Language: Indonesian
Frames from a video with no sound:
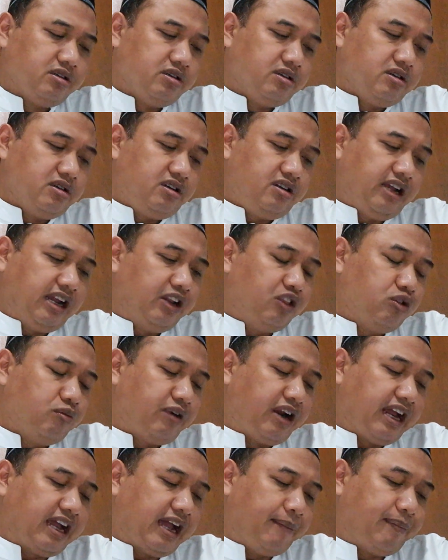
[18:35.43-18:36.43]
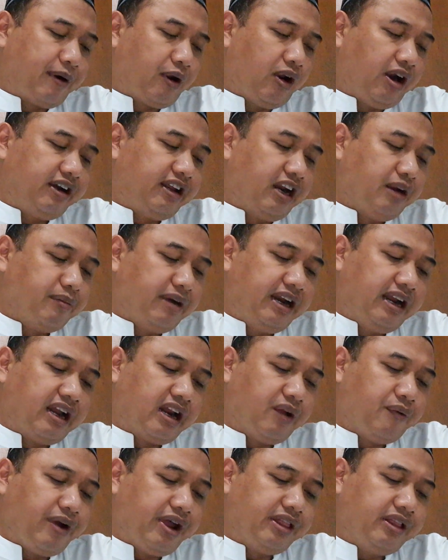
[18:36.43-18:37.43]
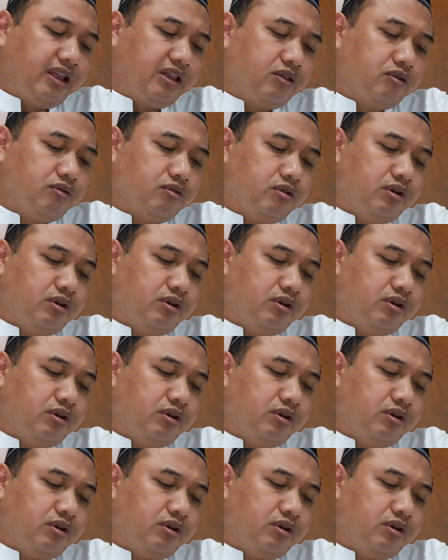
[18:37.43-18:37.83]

Dan itu mereka peroleh dari mana riwayat itu?